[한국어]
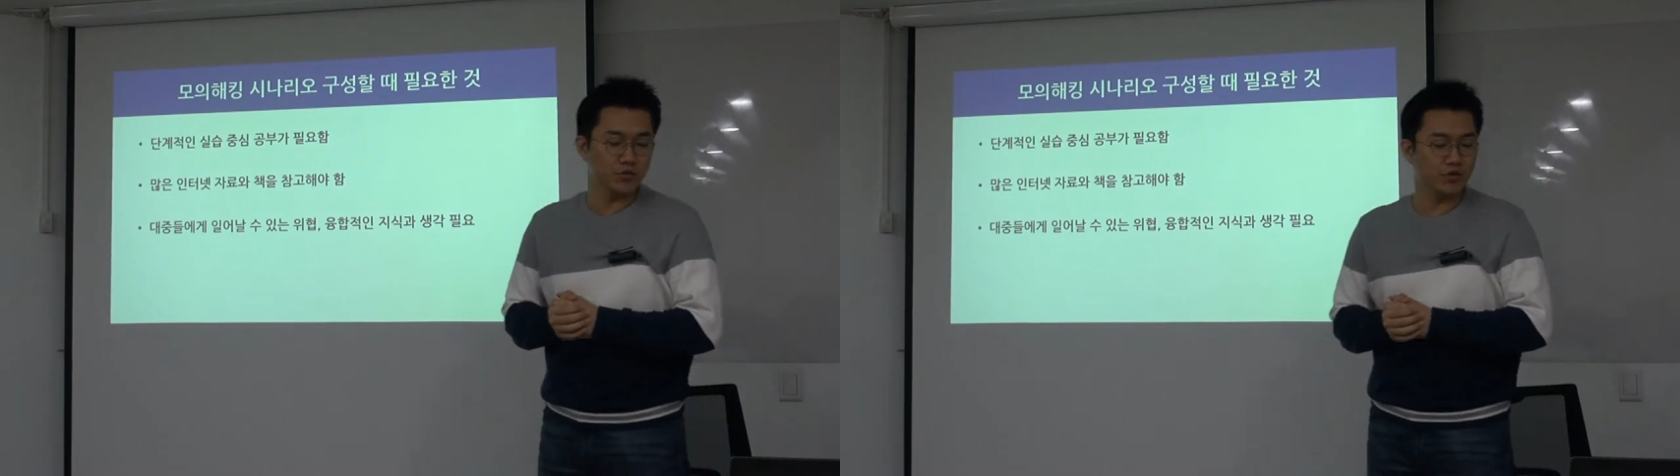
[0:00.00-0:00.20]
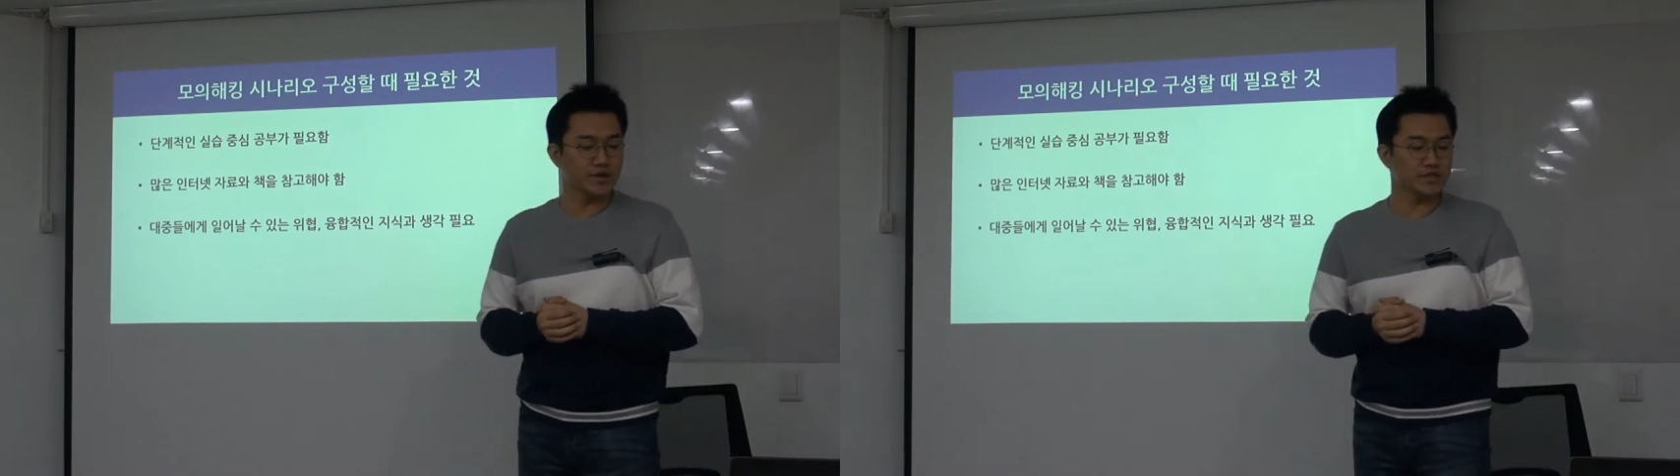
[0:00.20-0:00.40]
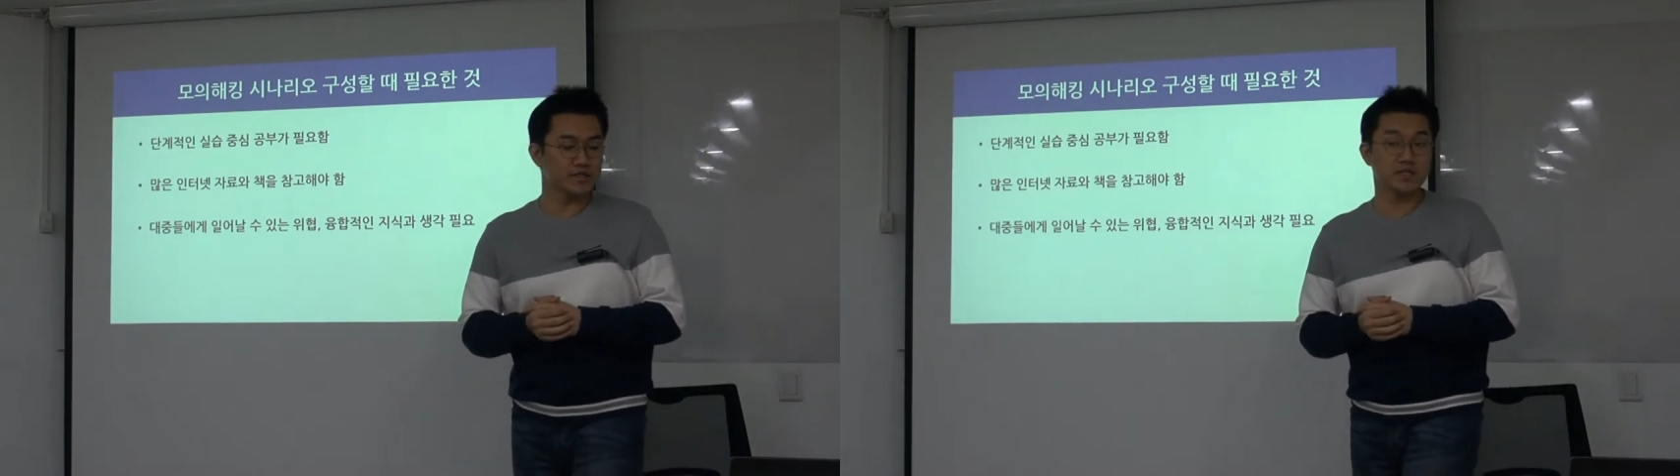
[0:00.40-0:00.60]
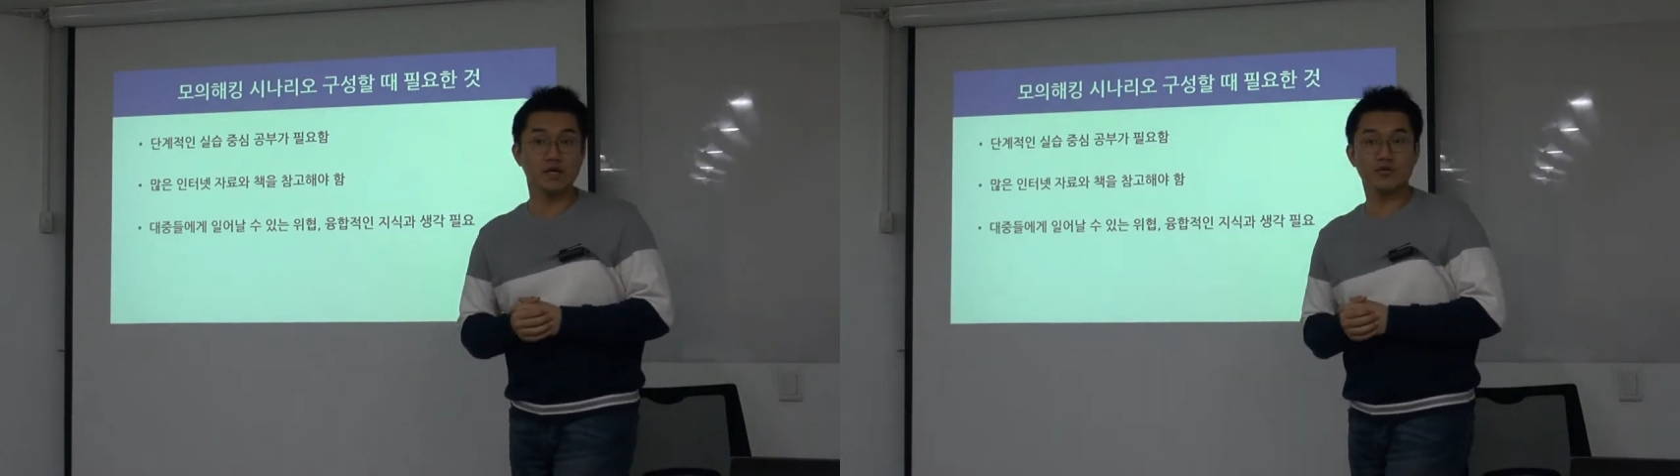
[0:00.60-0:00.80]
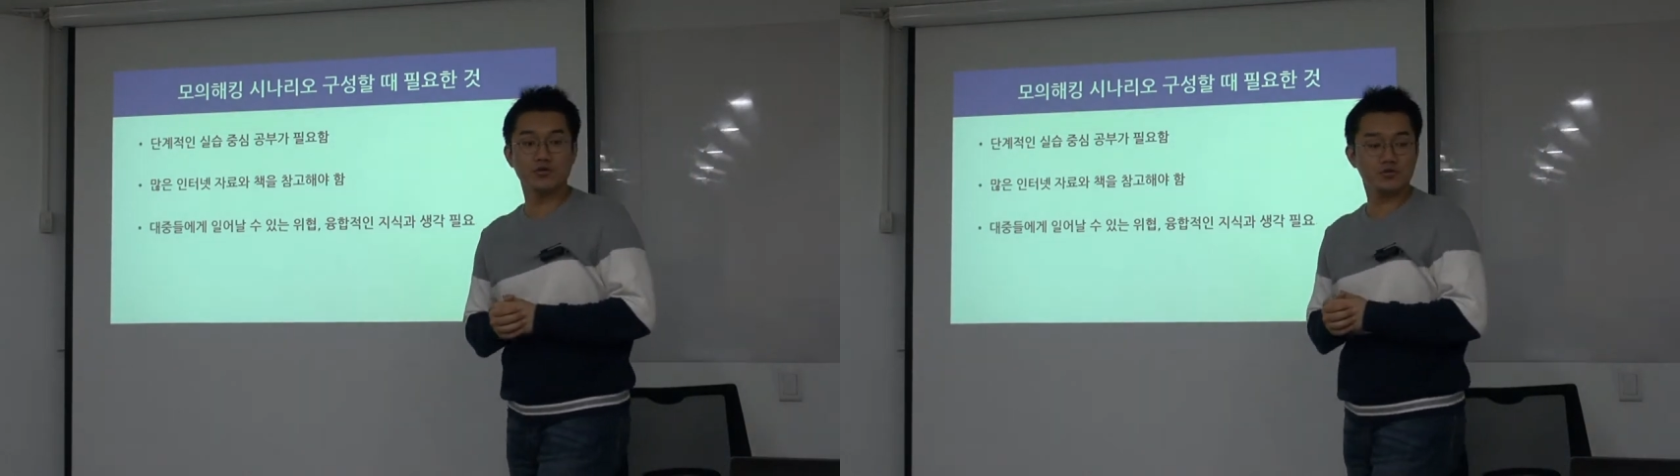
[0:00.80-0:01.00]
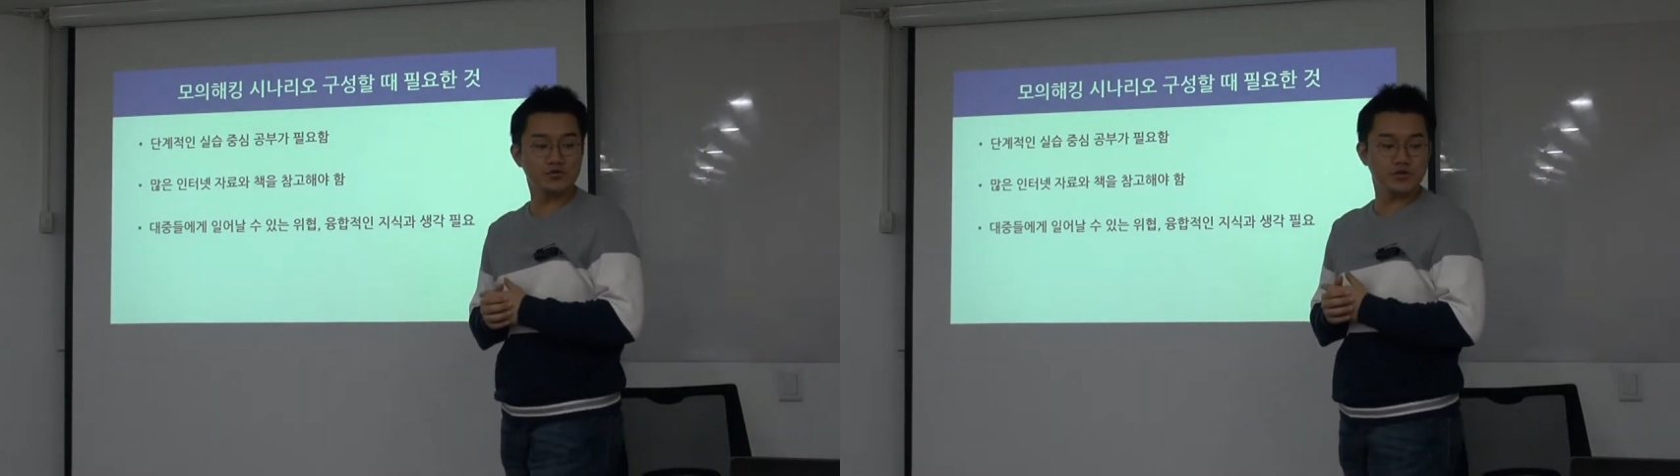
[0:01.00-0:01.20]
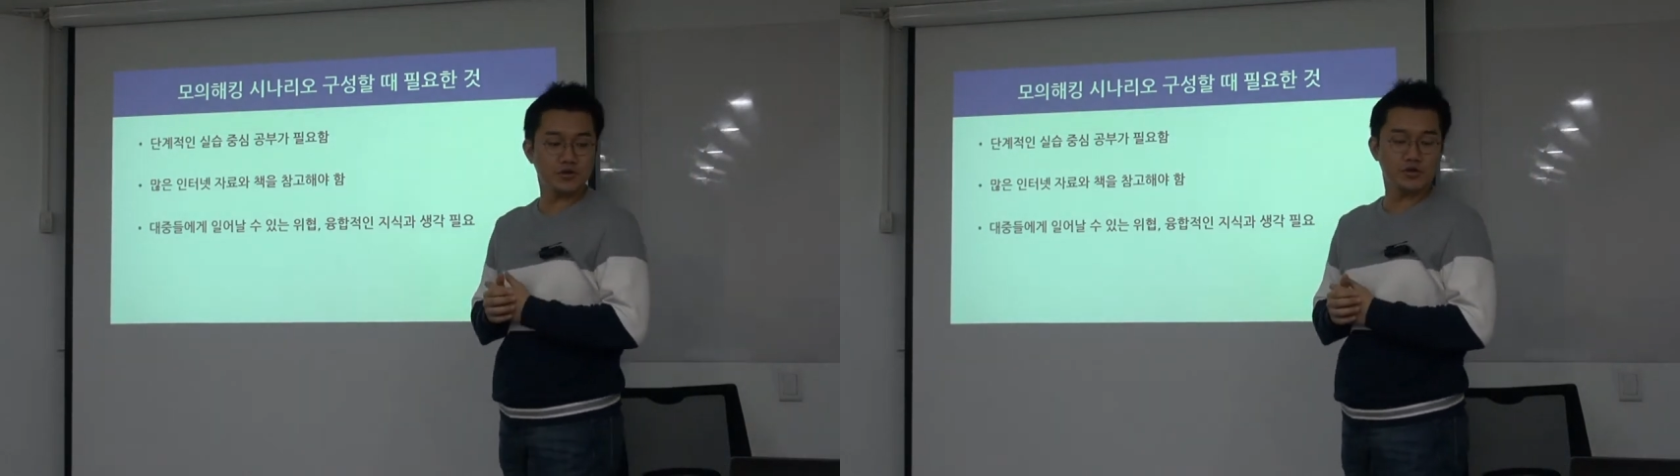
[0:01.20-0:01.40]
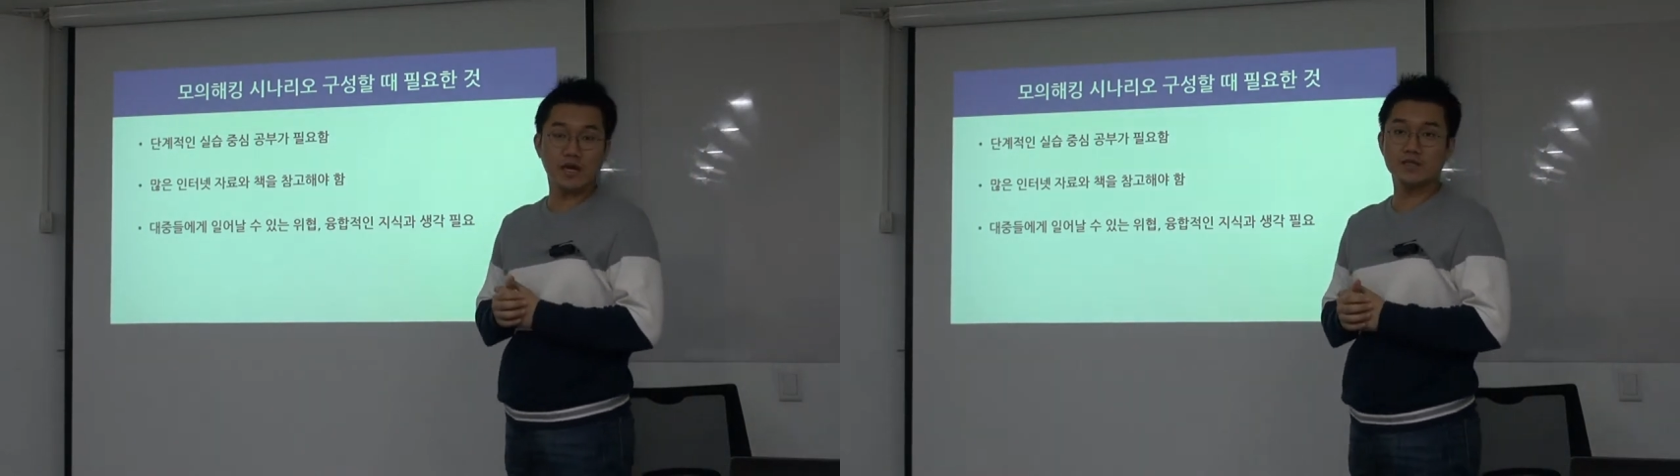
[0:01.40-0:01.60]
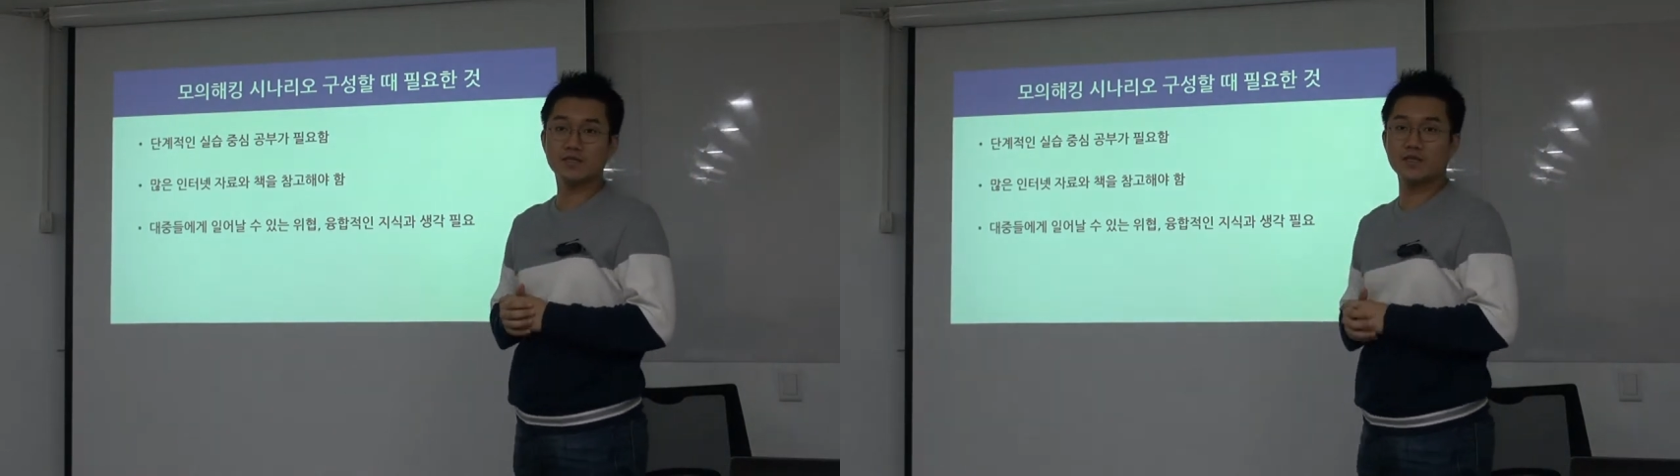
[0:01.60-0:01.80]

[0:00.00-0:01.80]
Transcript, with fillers: 모이킹 시나리오 구성을 할